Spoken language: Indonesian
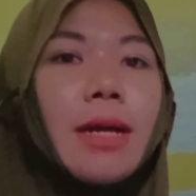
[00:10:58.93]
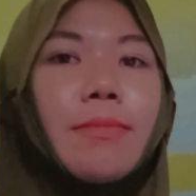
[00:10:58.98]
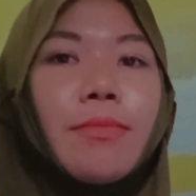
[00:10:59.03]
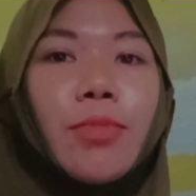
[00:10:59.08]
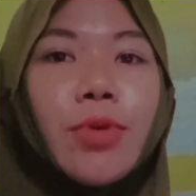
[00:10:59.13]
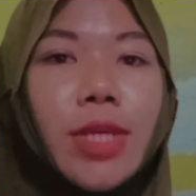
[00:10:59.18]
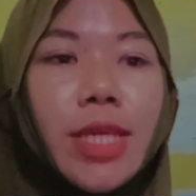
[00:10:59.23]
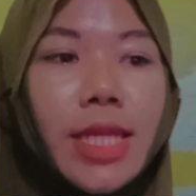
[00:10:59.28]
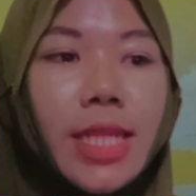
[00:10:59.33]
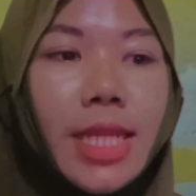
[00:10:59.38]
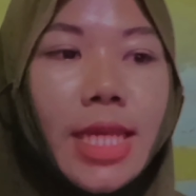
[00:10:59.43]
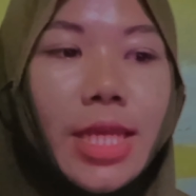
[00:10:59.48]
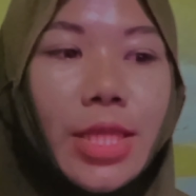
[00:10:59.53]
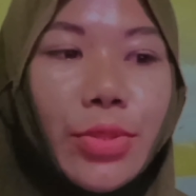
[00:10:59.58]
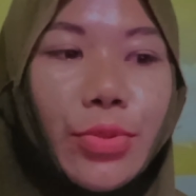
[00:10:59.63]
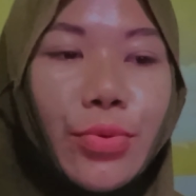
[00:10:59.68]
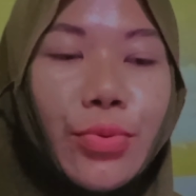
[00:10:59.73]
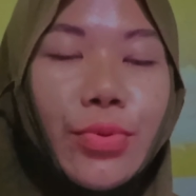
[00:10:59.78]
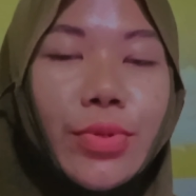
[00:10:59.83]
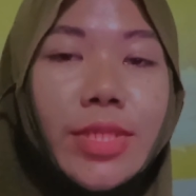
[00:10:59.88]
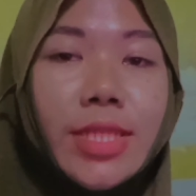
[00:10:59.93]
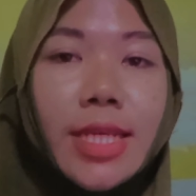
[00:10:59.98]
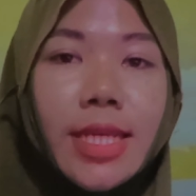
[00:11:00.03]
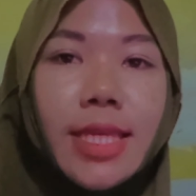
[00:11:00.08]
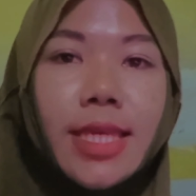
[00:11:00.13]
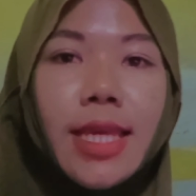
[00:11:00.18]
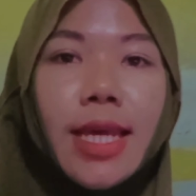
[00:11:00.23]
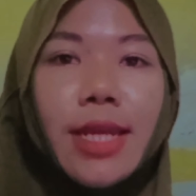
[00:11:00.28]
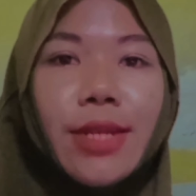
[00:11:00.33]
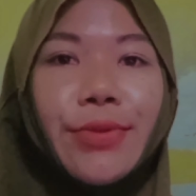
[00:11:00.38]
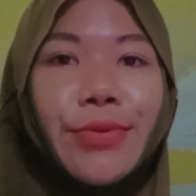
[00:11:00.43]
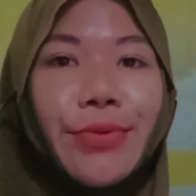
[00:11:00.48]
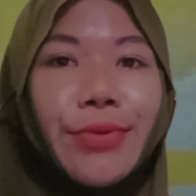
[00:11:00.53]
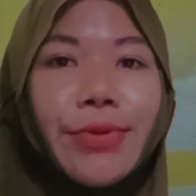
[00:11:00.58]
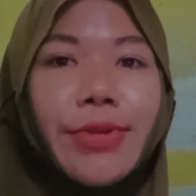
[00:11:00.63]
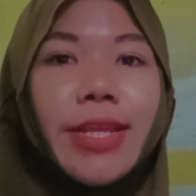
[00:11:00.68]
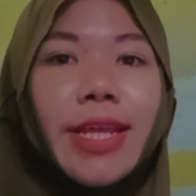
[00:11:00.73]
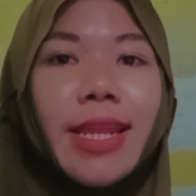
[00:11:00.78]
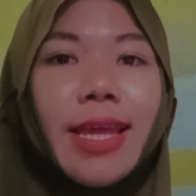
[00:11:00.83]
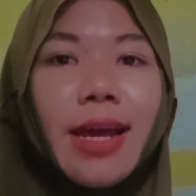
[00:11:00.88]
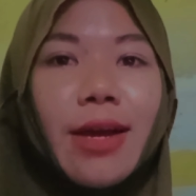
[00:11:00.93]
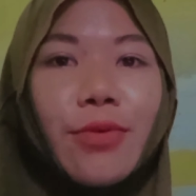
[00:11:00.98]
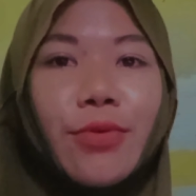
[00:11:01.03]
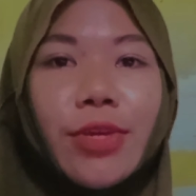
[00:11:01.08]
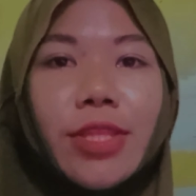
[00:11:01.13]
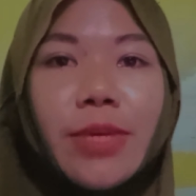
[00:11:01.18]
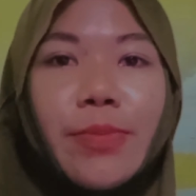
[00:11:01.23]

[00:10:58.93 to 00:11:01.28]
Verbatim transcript: mungkin itu sekian dulu dari aku